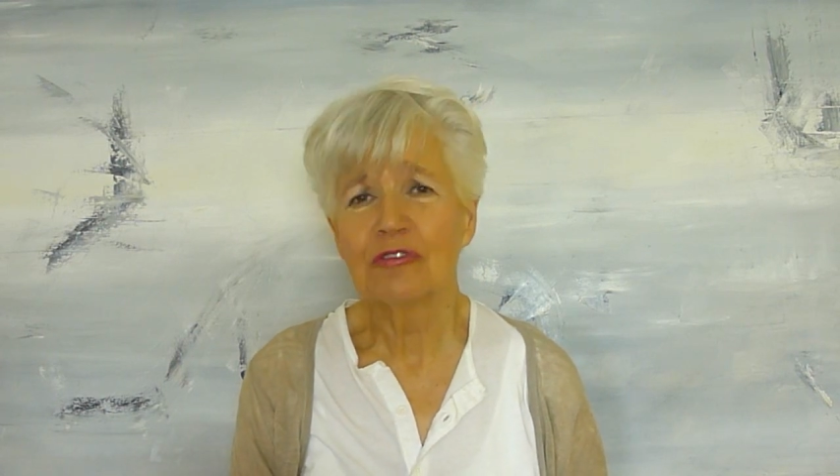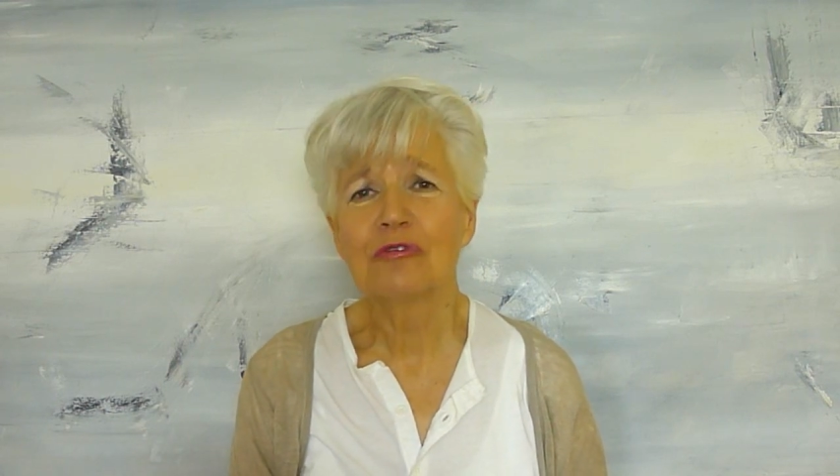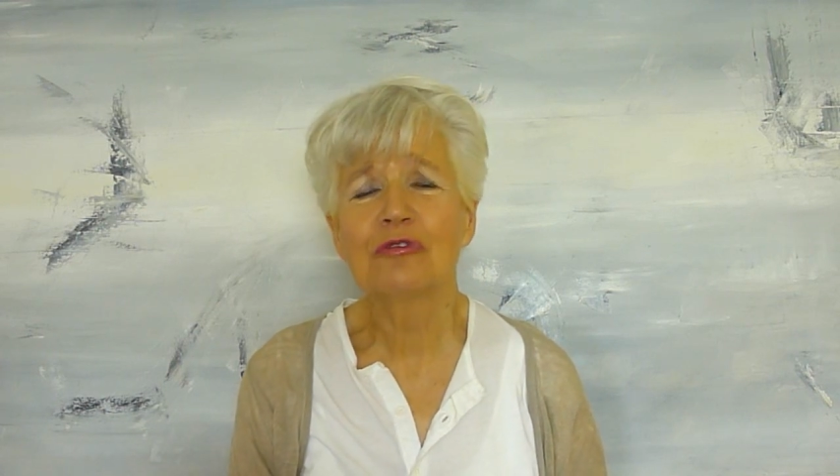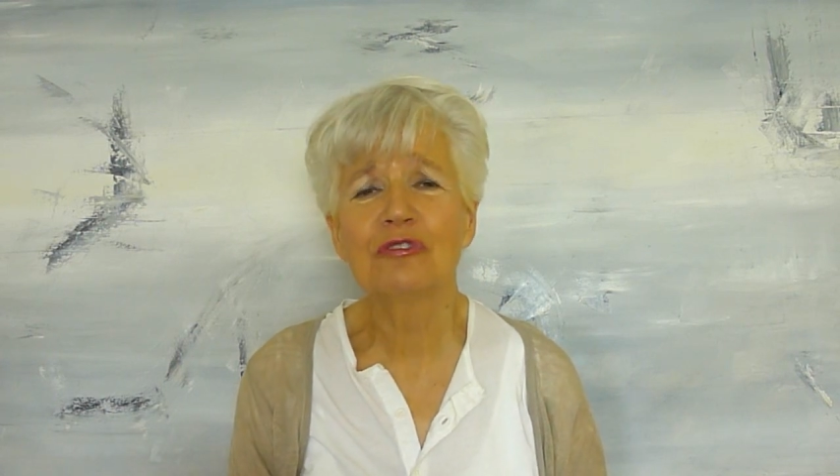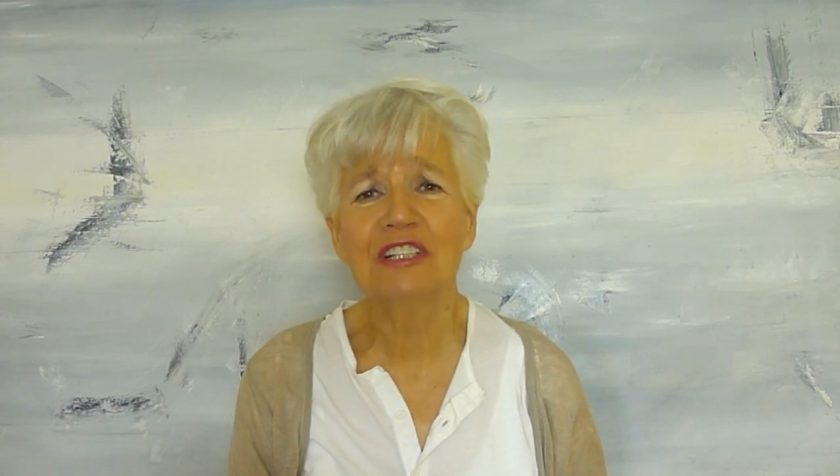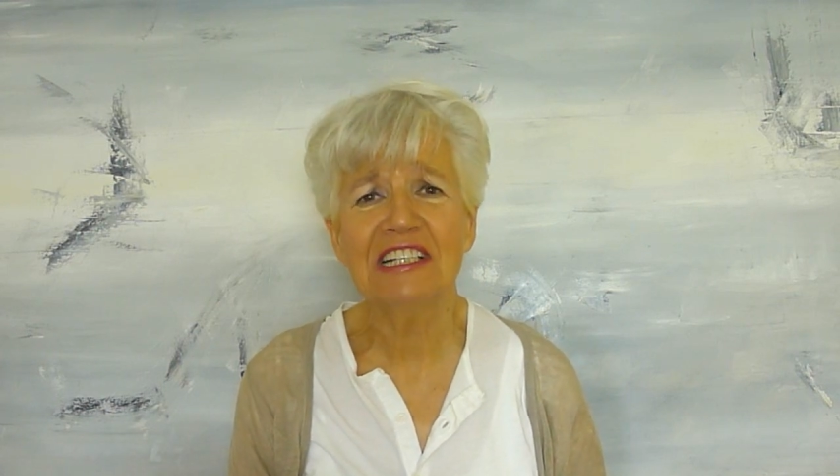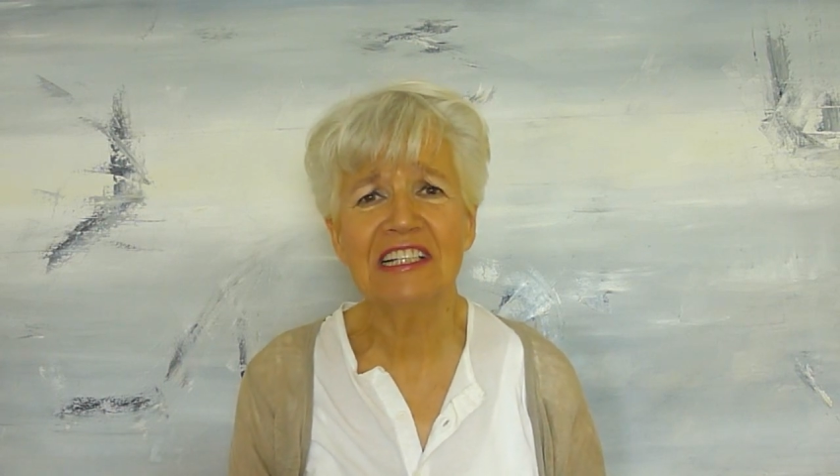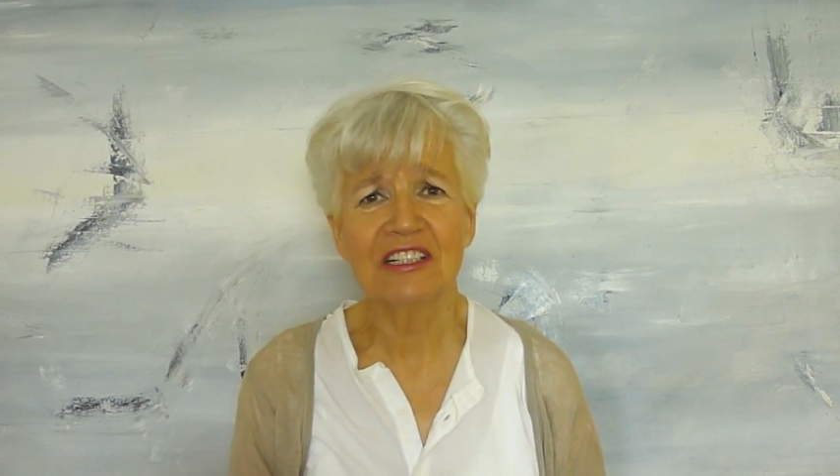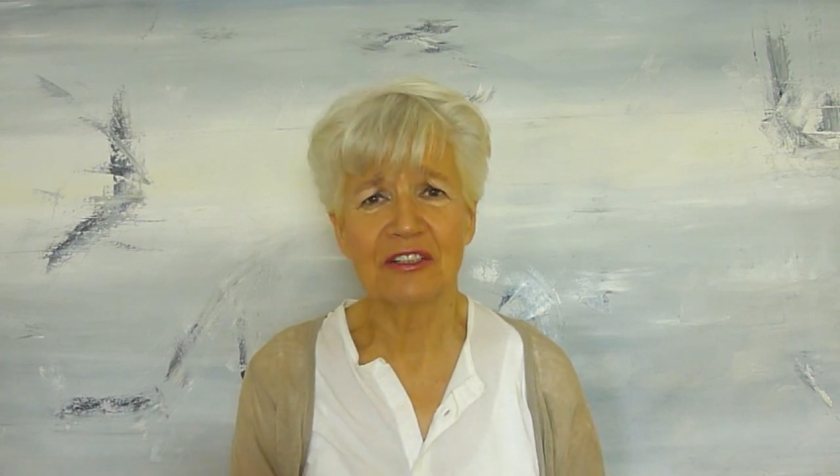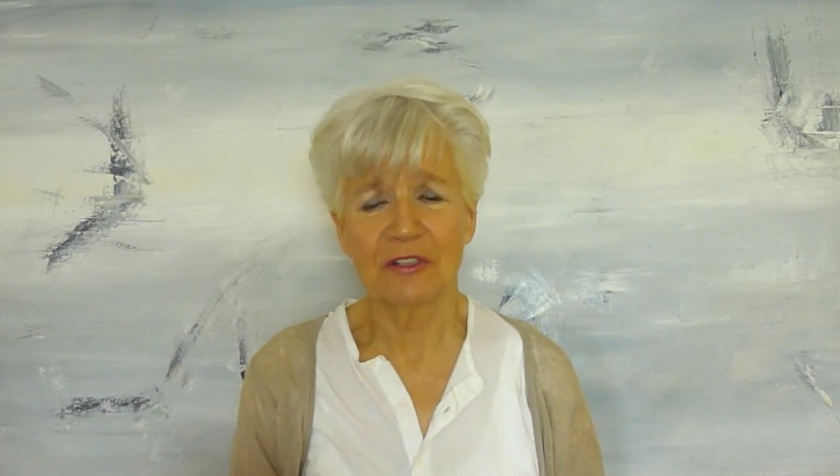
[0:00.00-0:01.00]

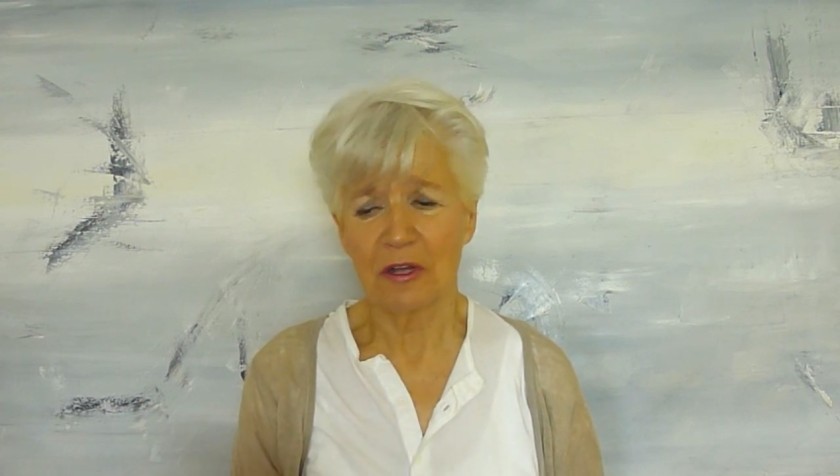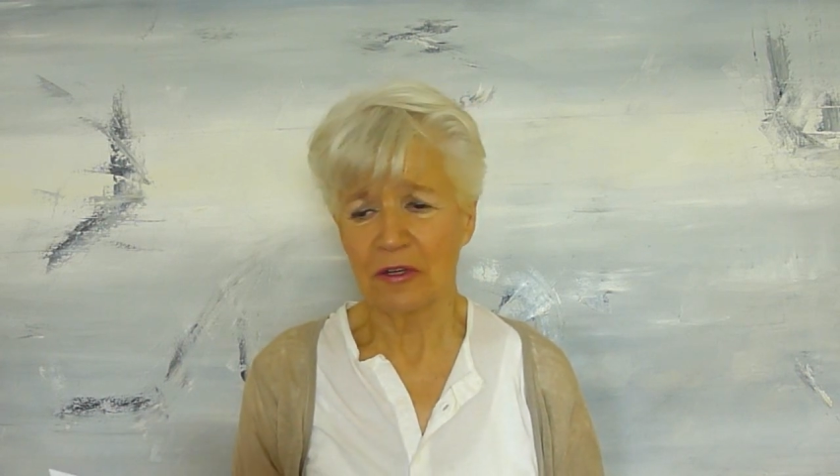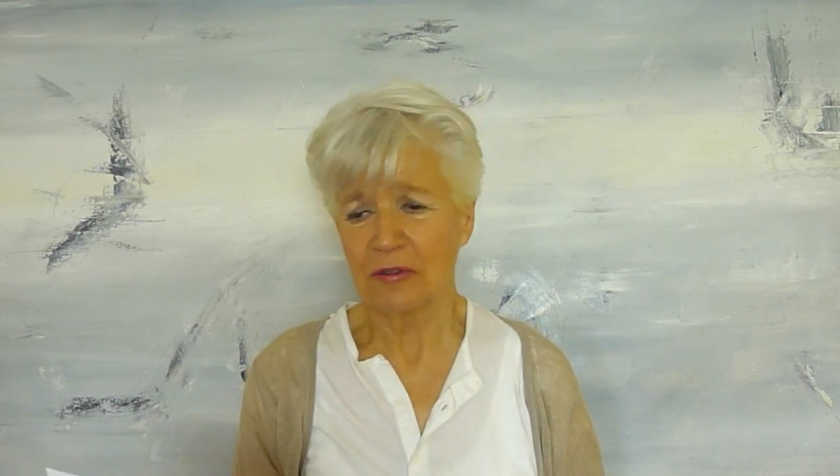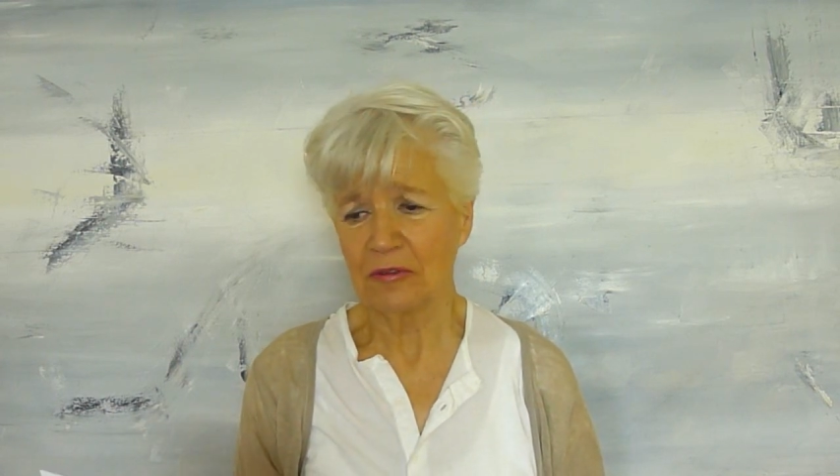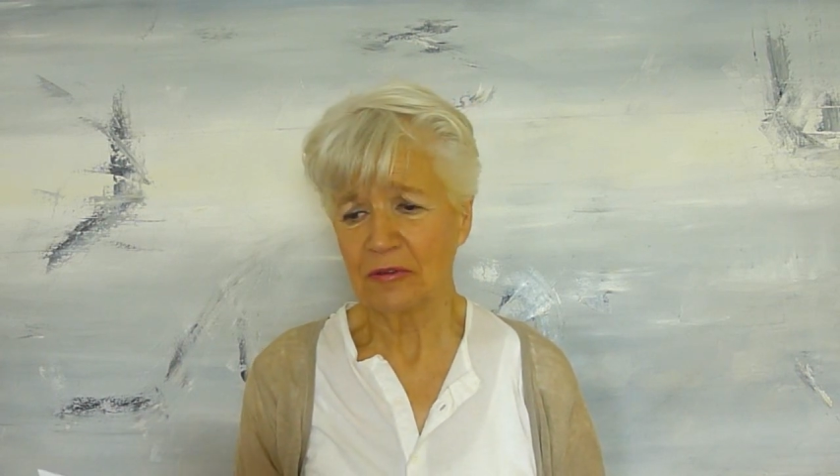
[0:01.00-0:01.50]
fliegen können.